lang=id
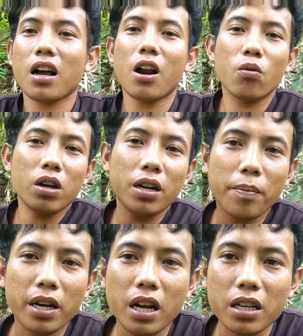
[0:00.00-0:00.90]
kalau udah
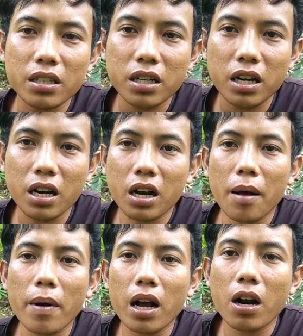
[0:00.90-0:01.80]
dipindah
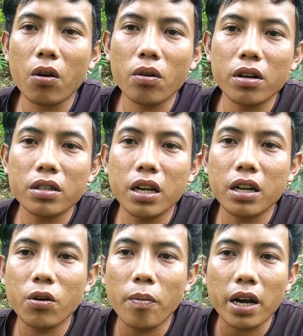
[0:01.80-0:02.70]
apa kalau
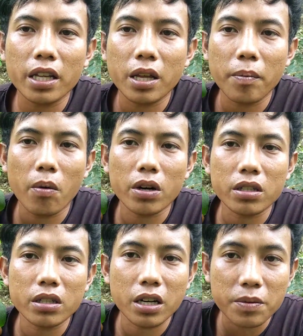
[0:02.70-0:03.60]
dari rumah kita bawa
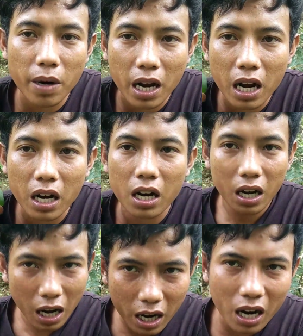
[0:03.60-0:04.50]
dari sebelah kanan
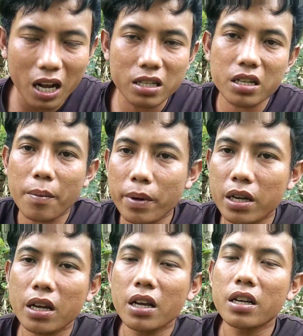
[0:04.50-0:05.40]
kanan aja
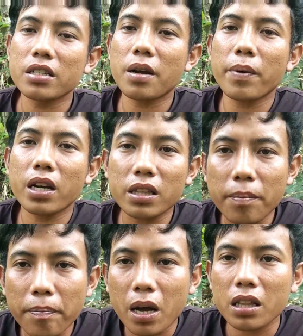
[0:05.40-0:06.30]
sampai sampai ke
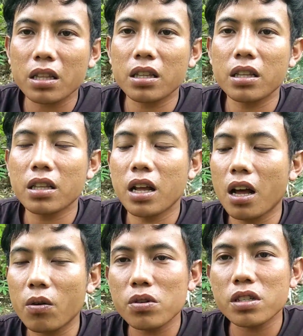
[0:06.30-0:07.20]
tempat
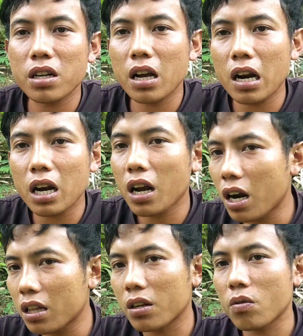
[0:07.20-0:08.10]
harus kanan
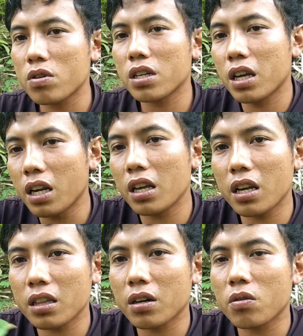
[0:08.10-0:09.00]
kanan terus kiri
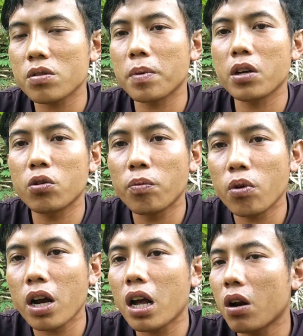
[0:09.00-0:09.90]
kiri terus begitu
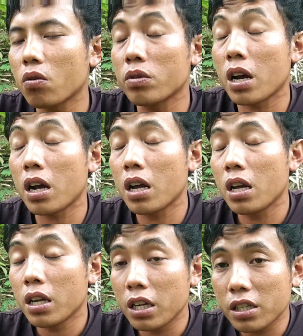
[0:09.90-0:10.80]
pula kalau udah
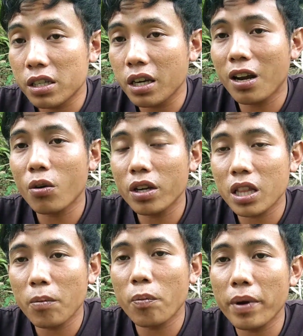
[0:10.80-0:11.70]
isi kalau
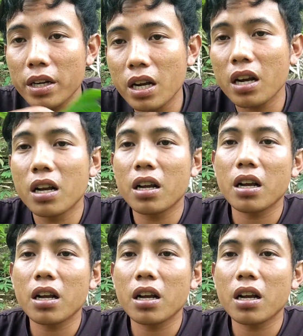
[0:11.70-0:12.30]
kita mau pindah